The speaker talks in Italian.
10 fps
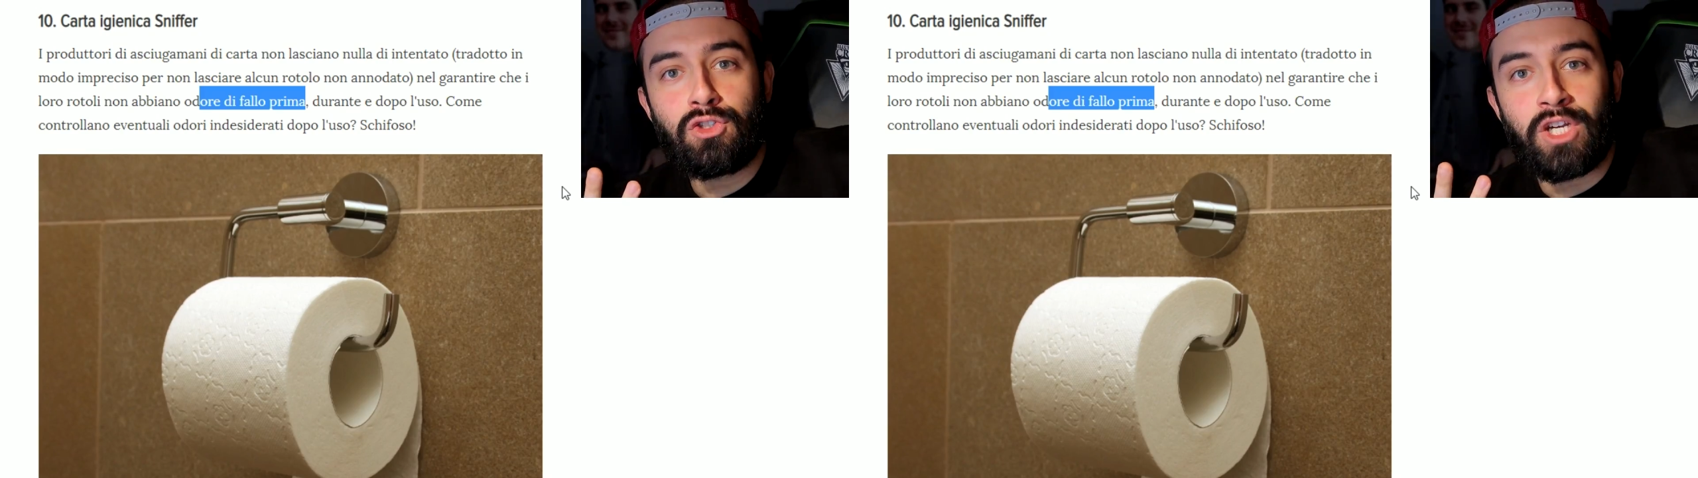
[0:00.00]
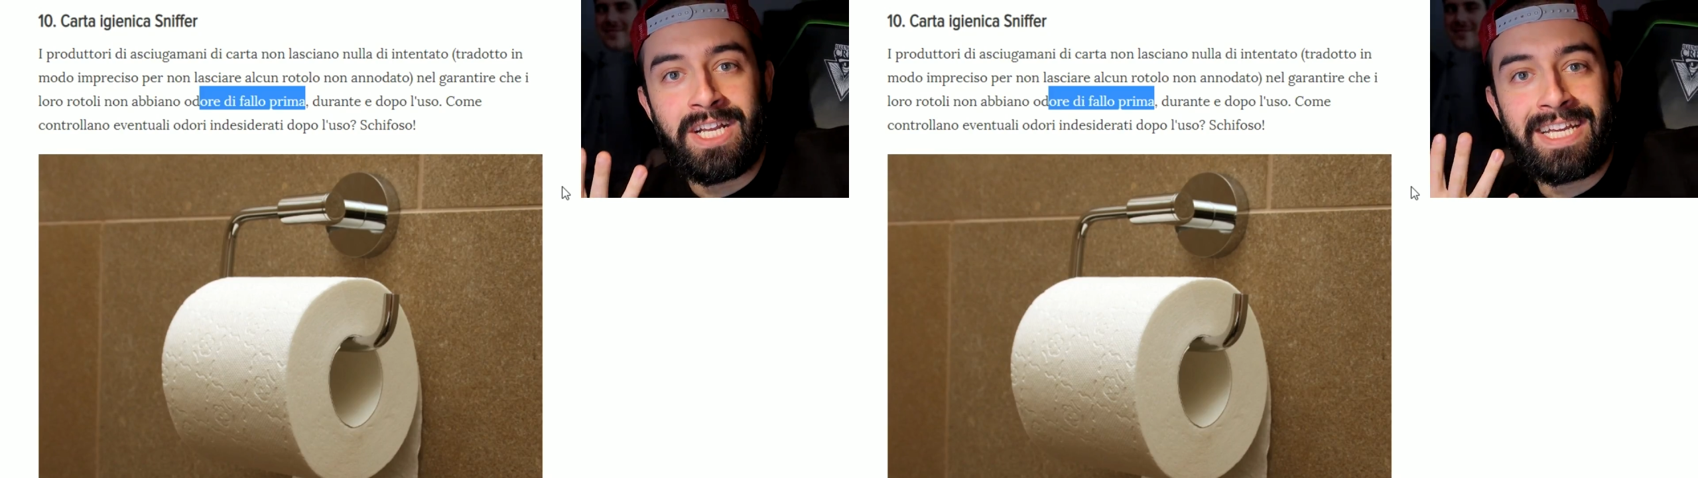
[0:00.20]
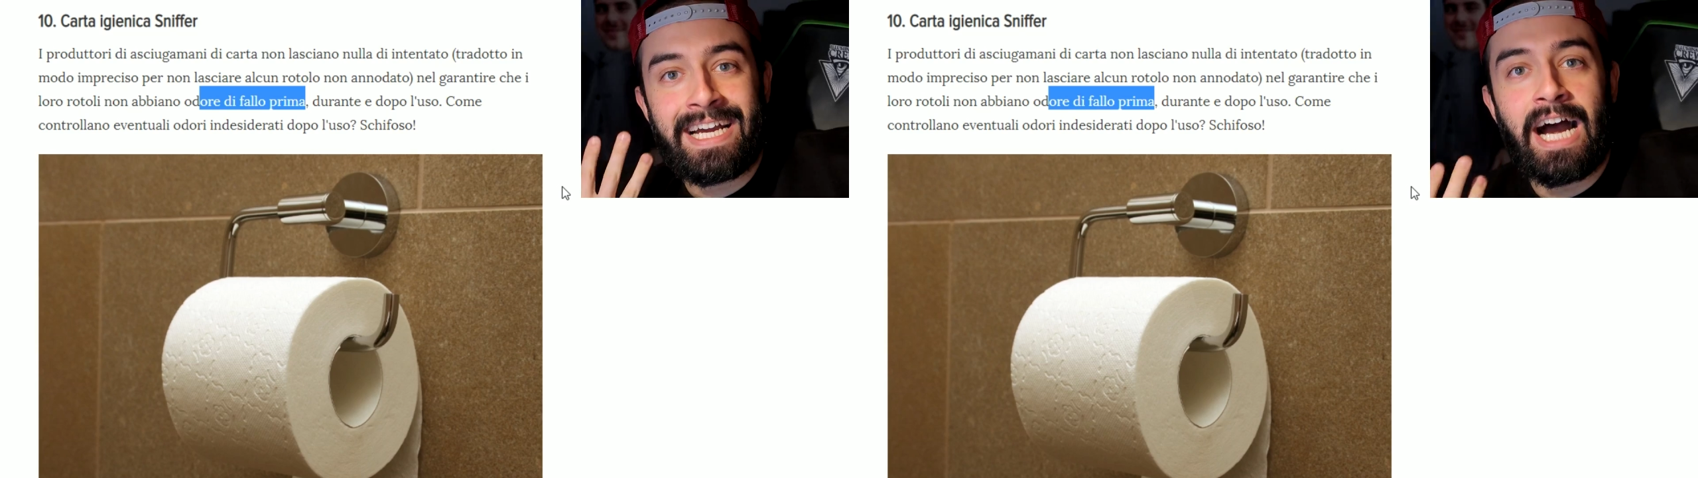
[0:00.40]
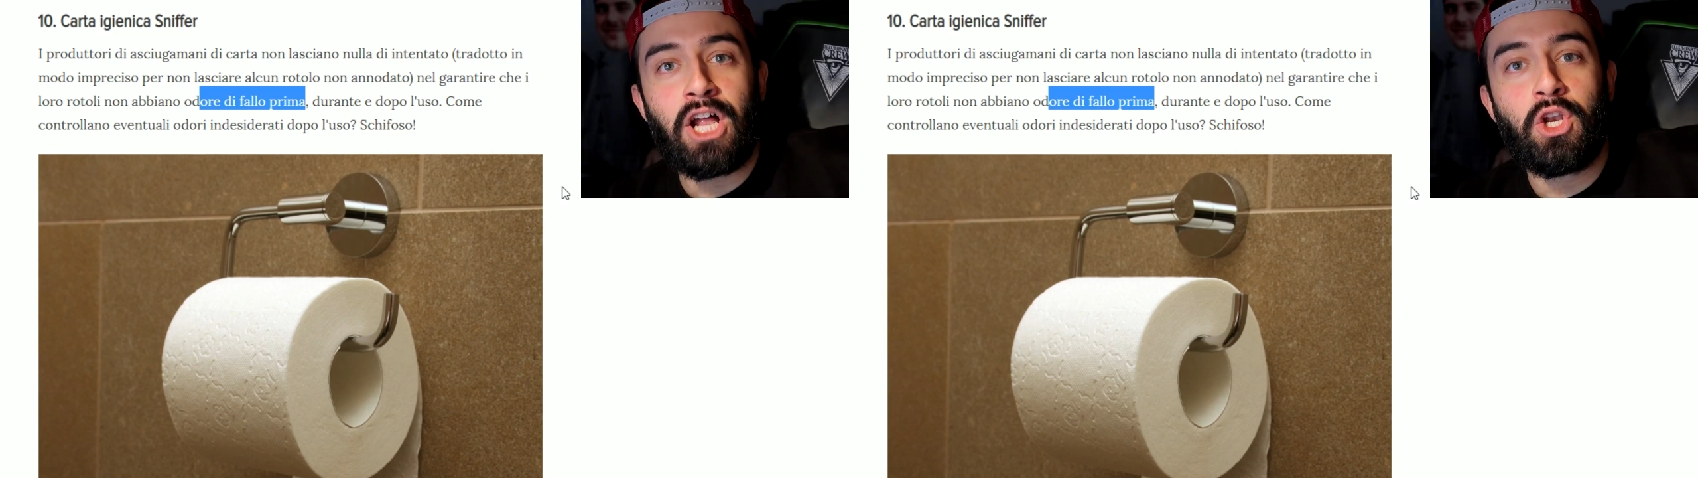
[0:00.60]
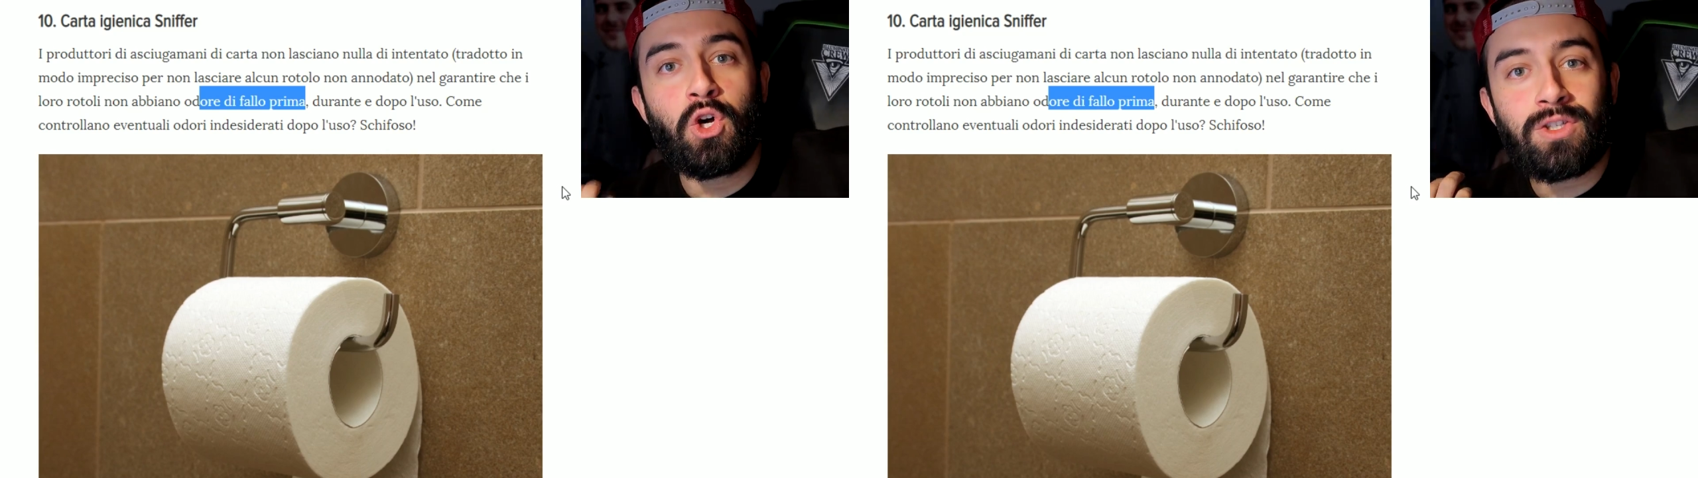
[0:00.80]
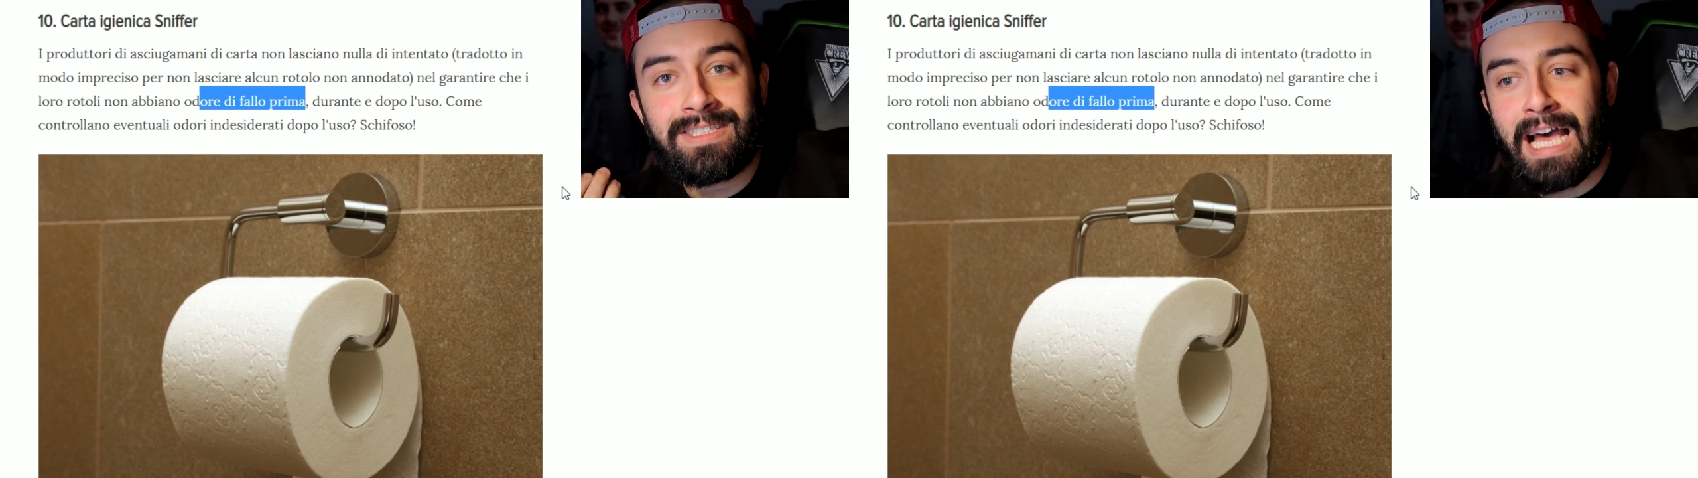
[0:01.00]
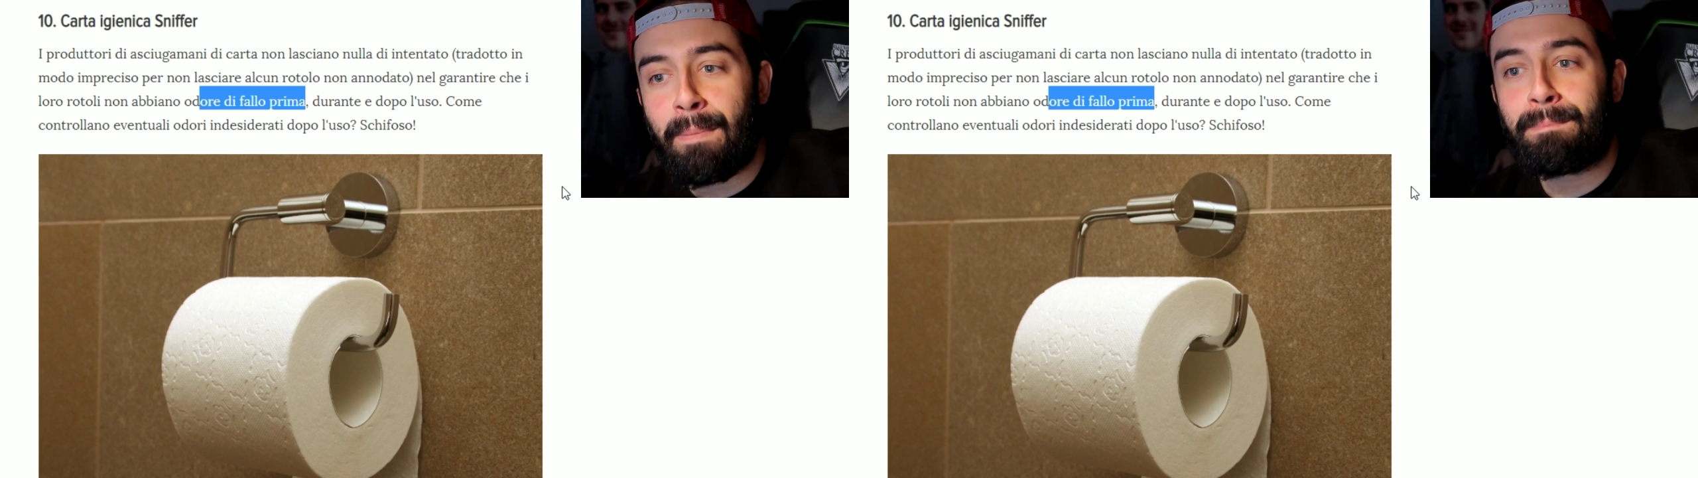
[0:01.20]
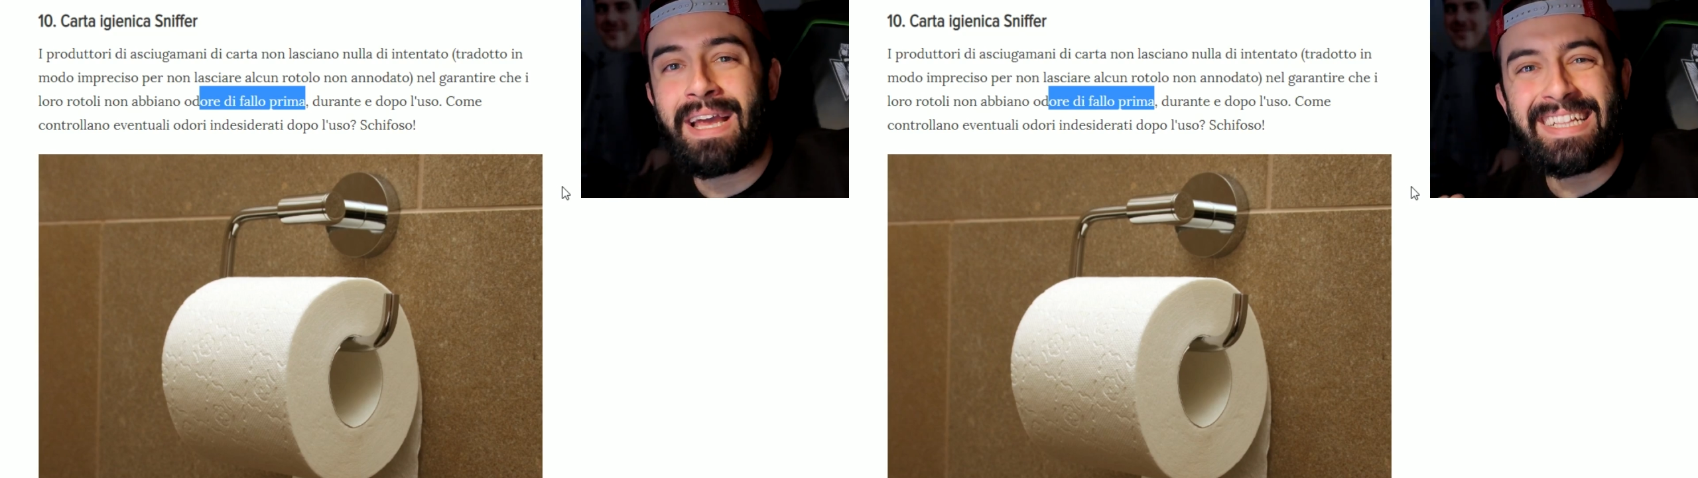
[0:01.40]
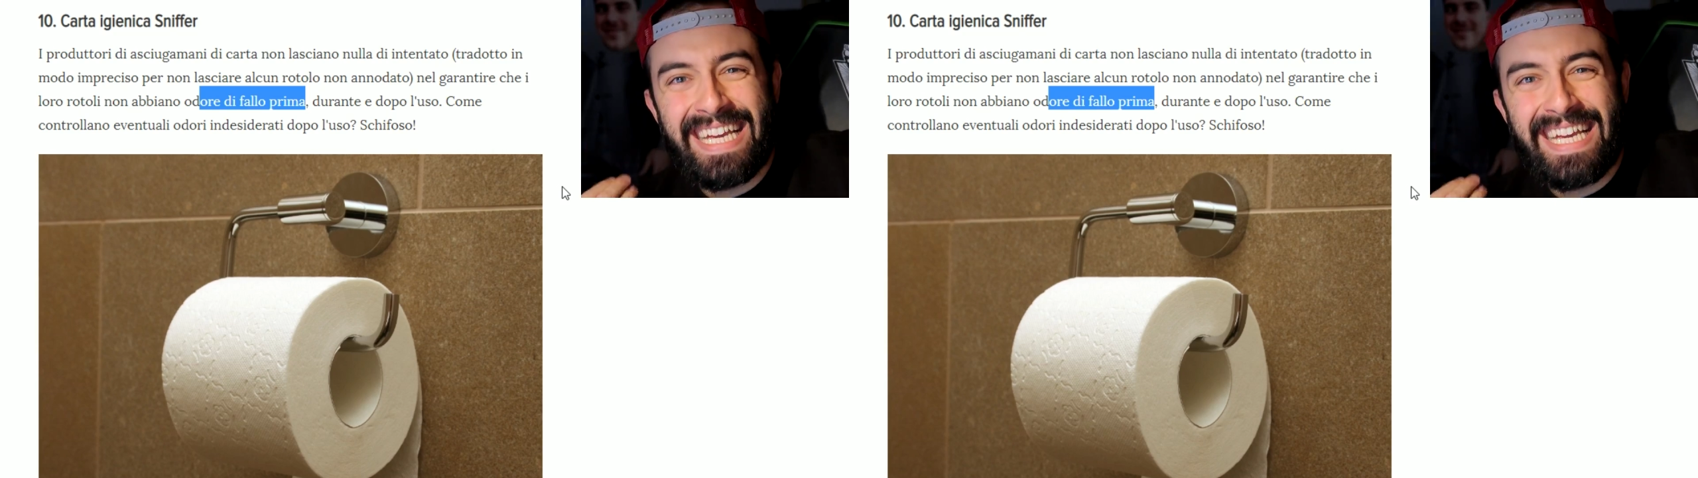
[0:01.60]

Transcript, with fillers: igienica non sappia